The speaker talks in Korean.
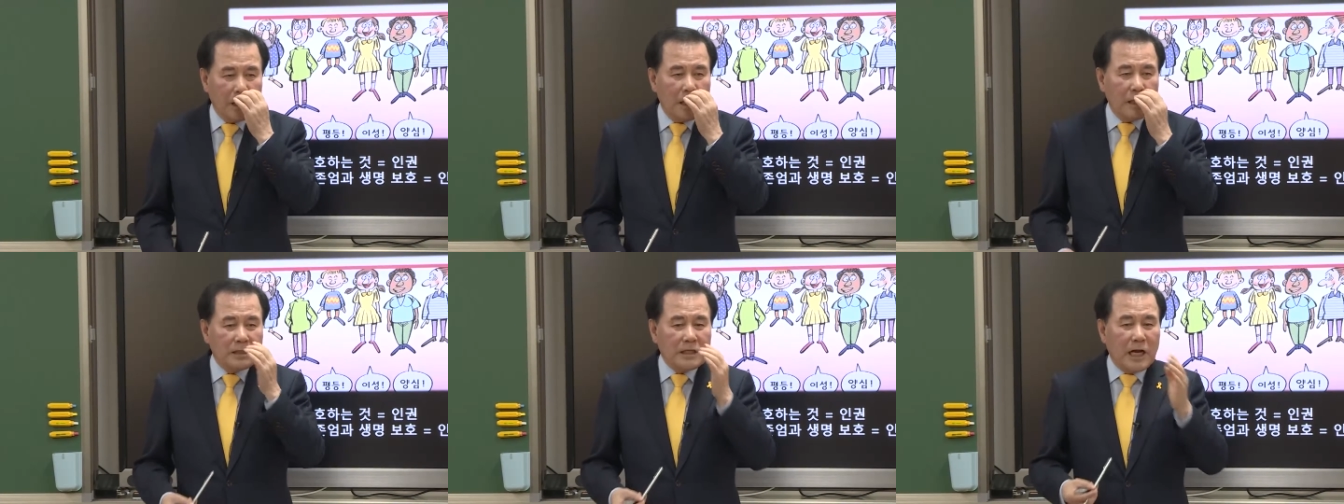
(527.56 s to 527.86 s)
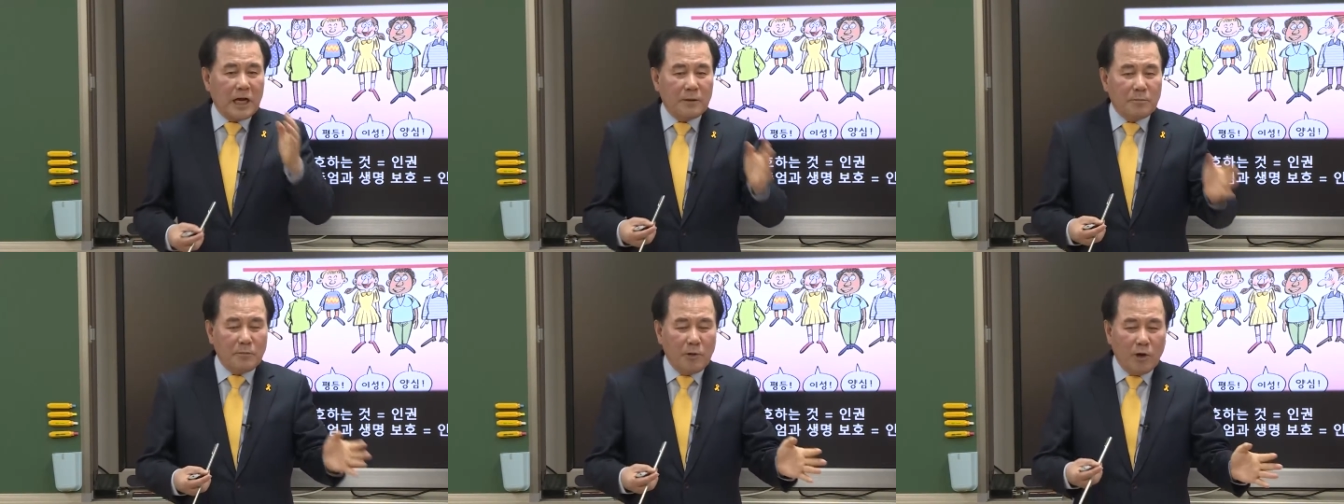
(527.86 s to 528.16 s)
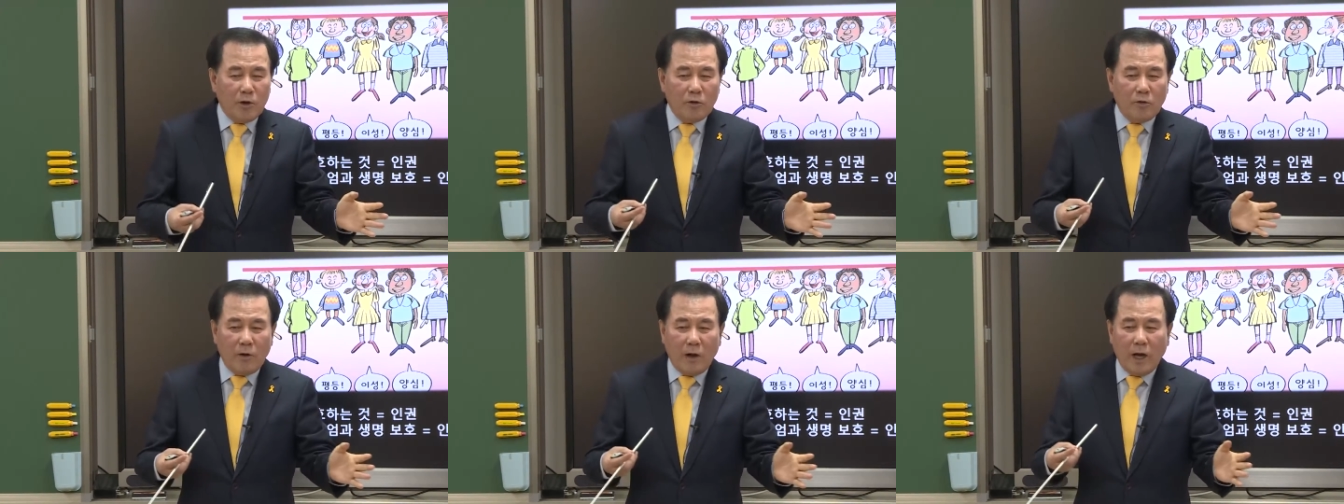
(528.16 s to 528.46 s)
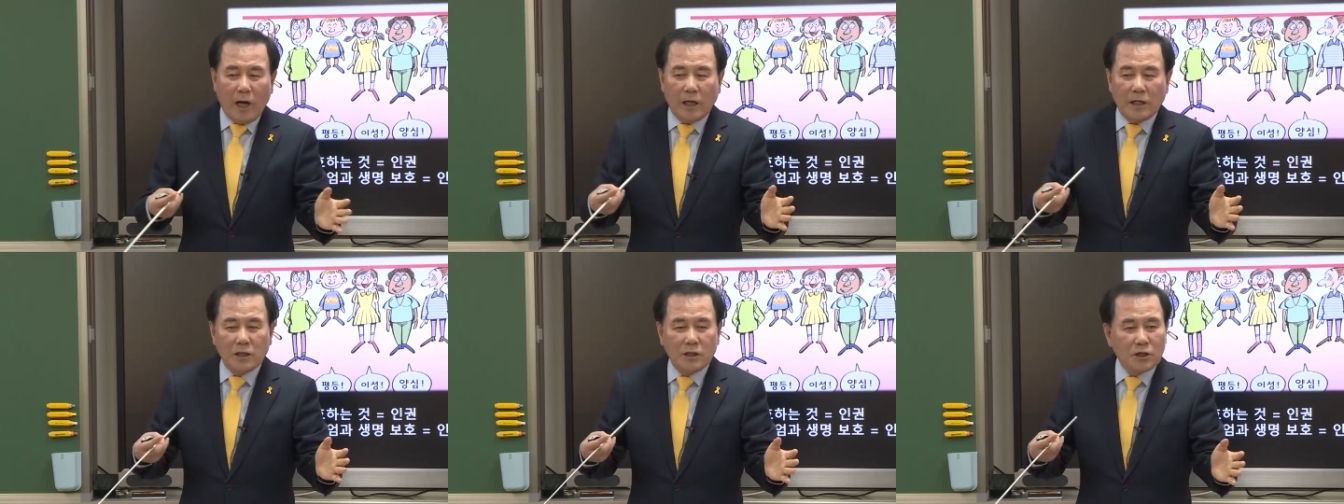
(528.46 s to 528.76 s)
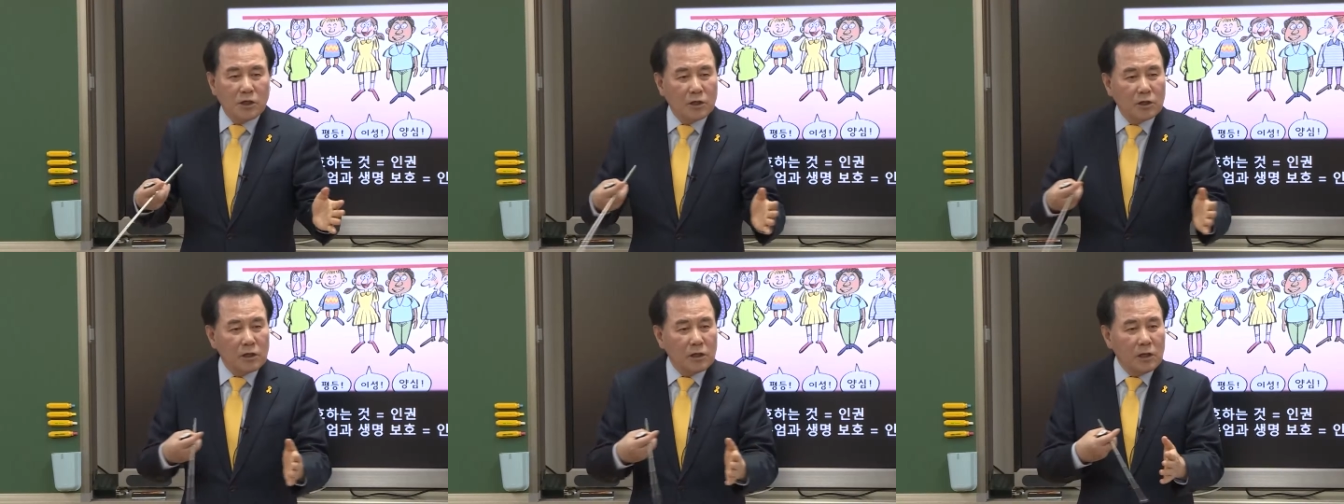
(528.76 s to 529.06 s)
생명과
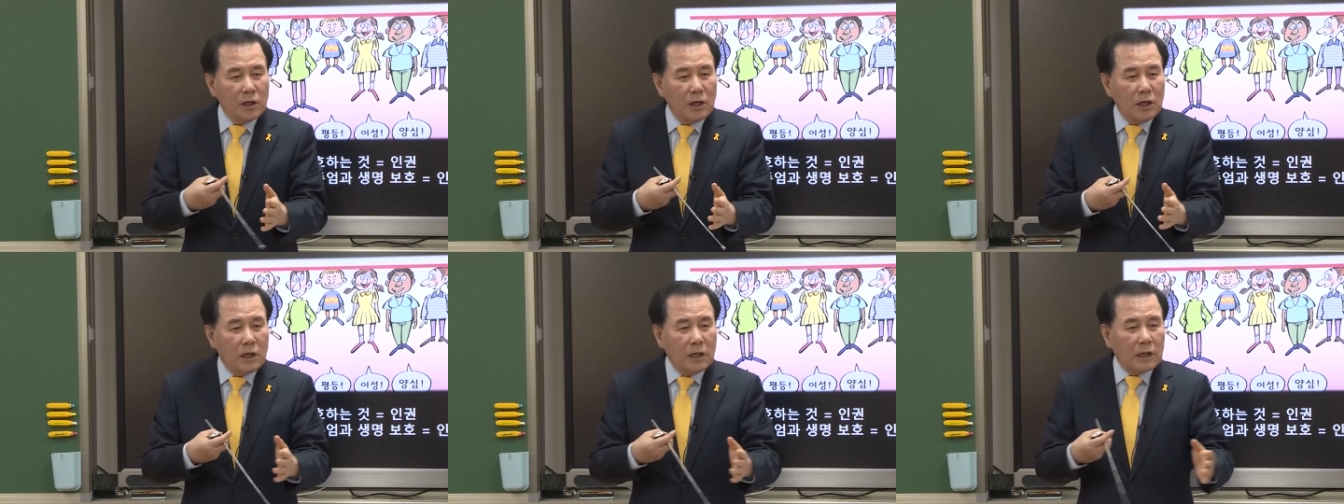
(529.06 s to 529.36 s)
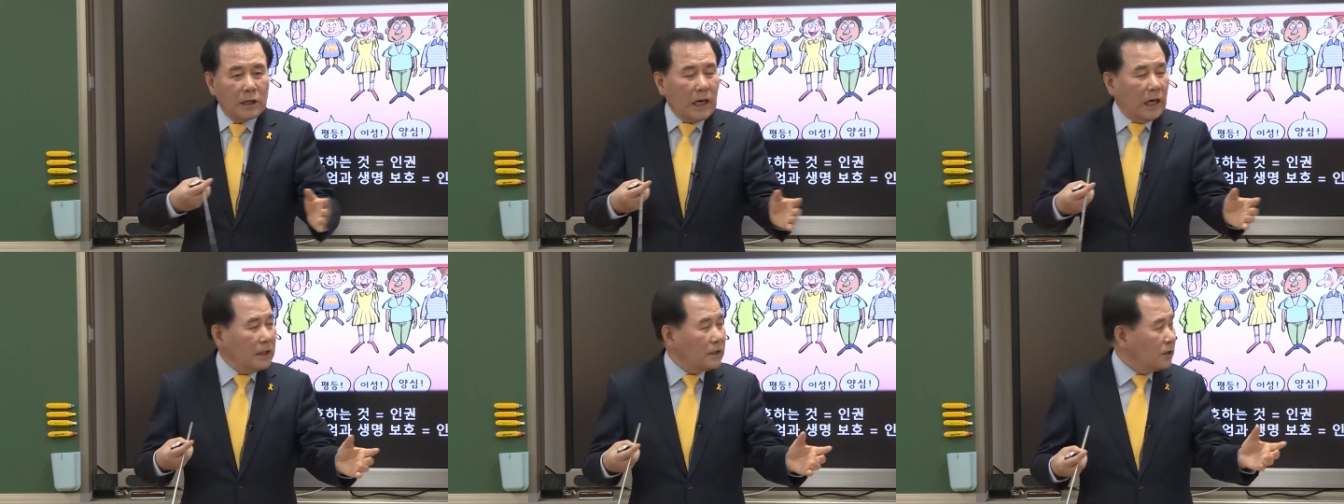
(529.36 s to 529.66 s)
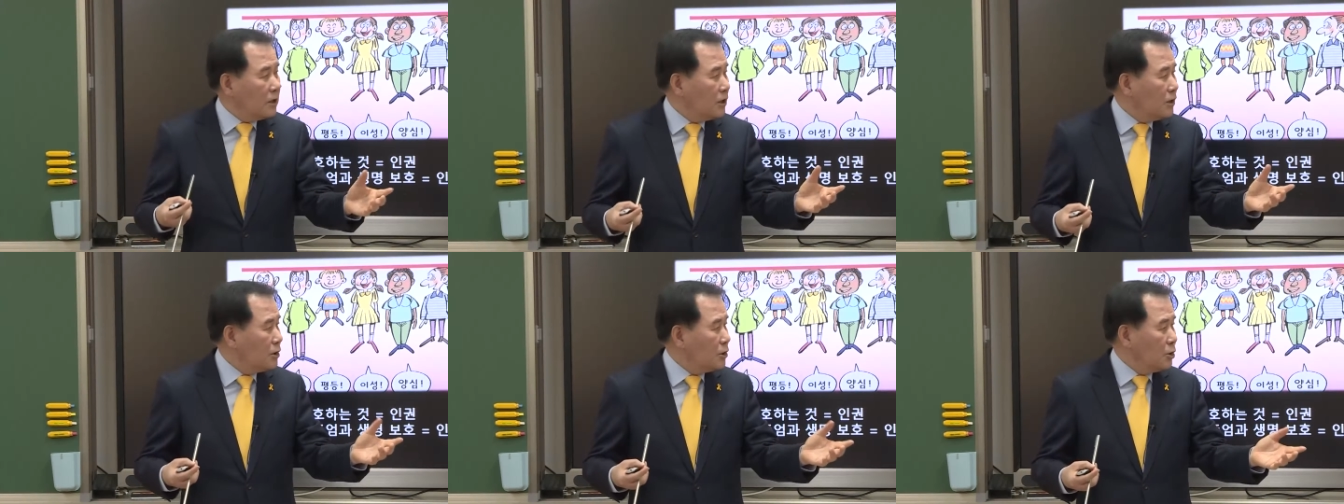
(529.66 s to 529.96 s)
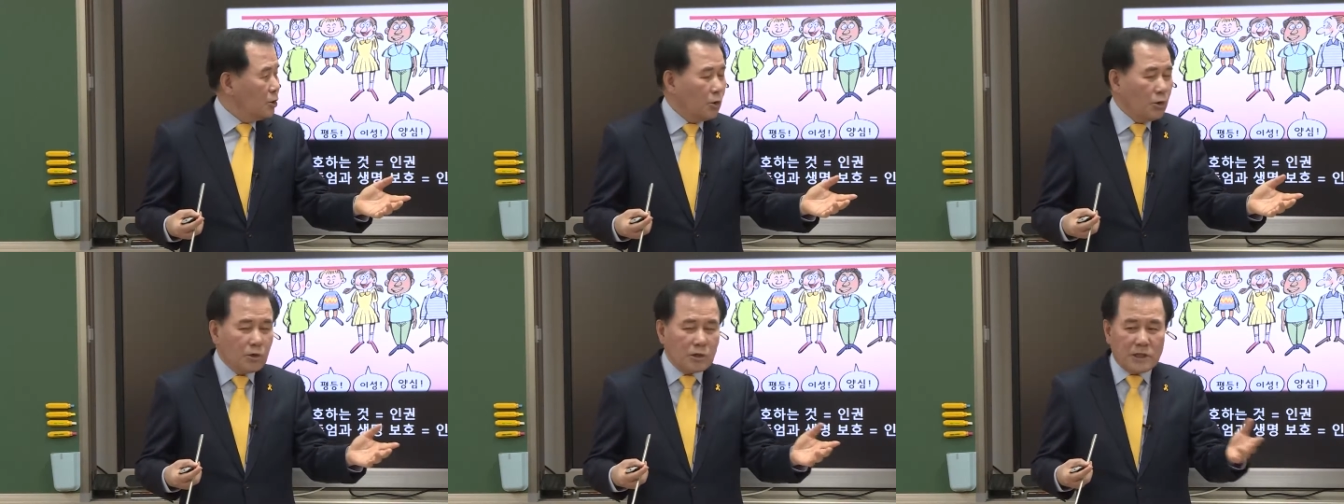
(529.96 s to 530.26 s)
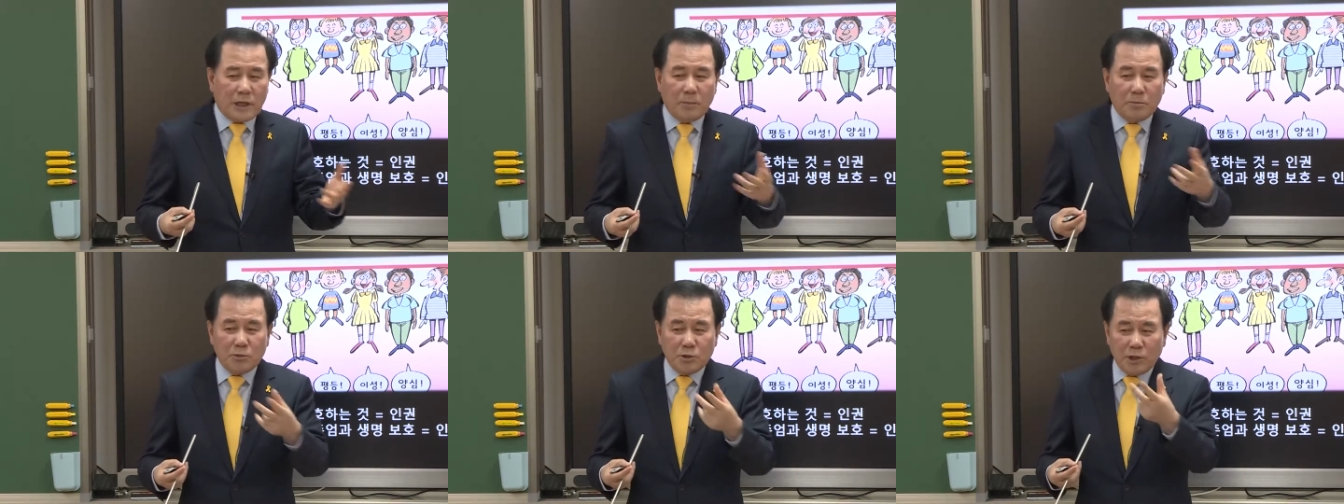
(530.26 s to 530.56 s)
안전을 같은 조
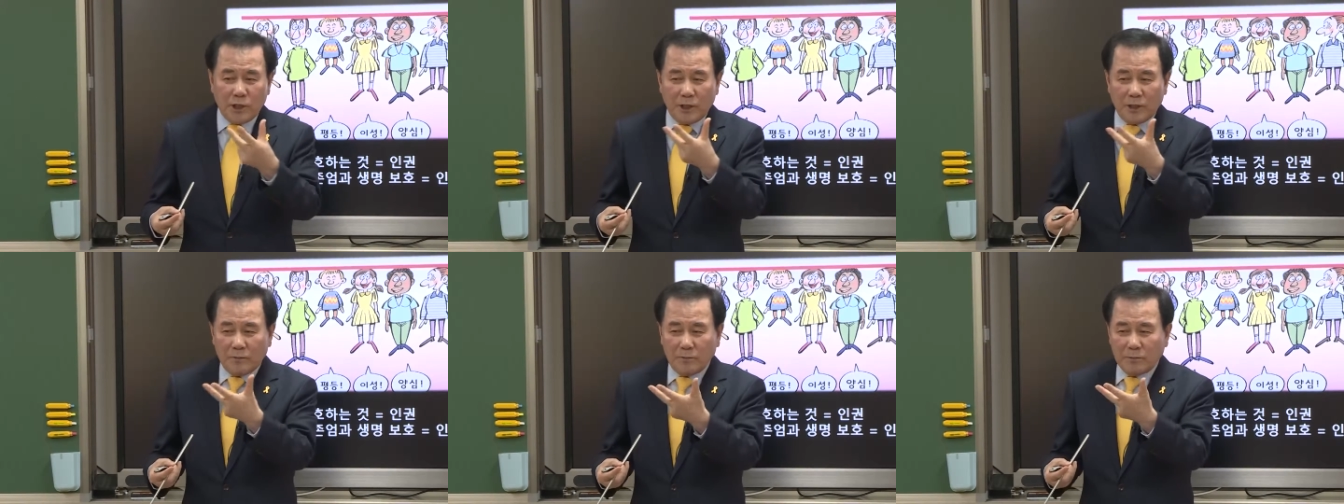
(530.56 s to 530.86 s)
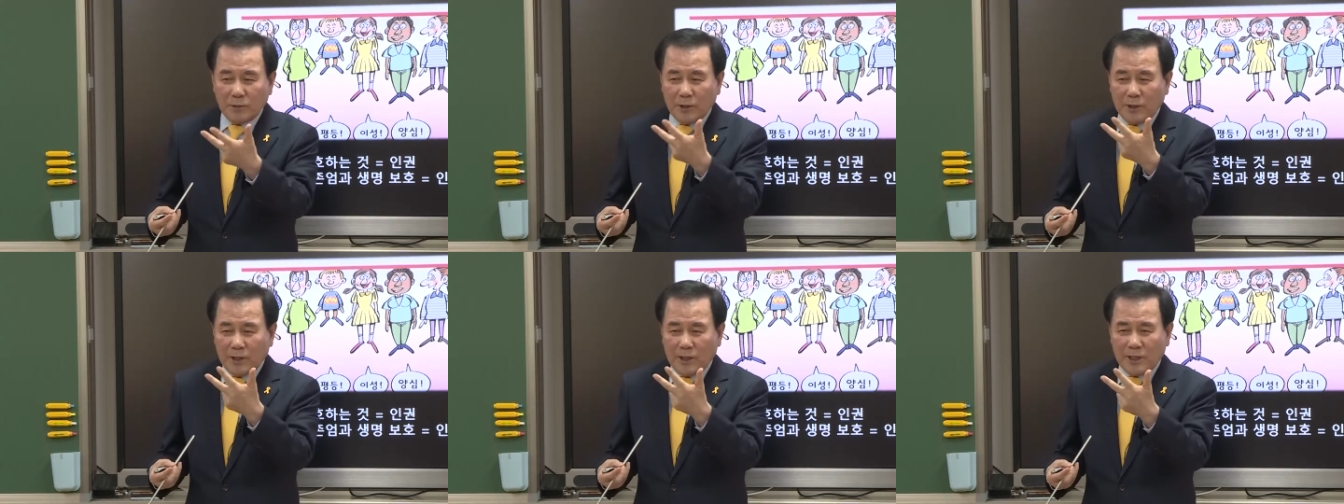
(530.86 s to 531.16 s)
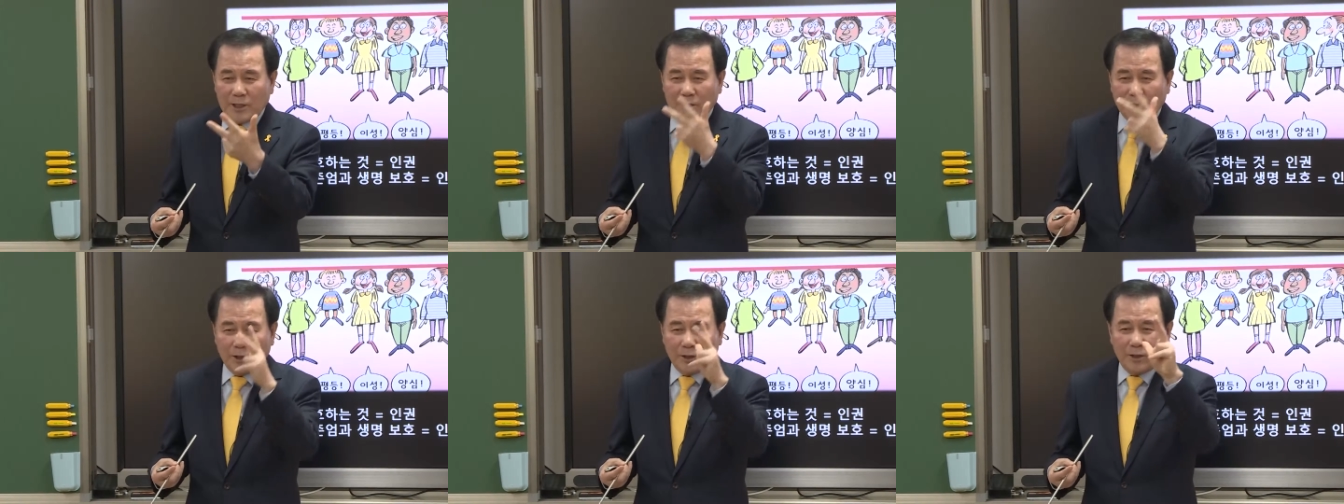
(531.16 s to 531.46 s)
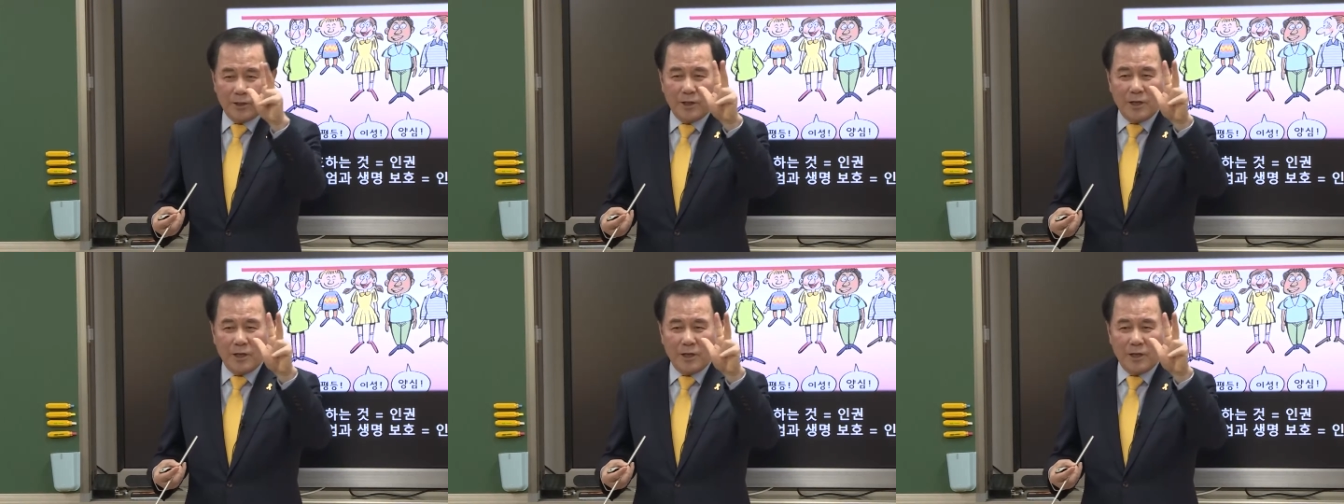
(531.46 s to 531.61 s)
3조에 표현했어요.